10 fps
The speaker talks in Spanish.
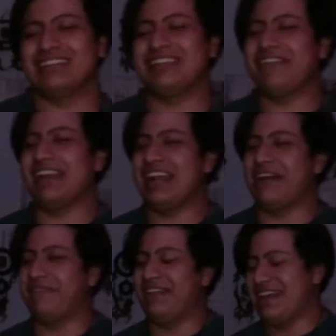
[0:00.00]
Ah, sí valía
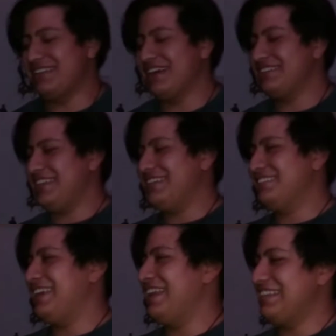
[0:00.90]
la pena. No, sí,
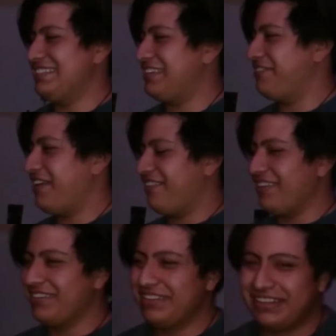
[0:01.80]
sí le hiciste bien,
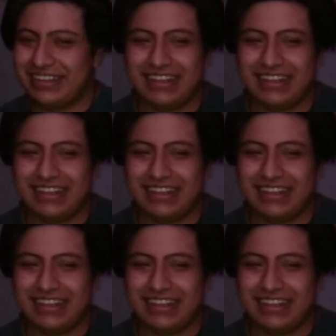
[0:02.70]
ok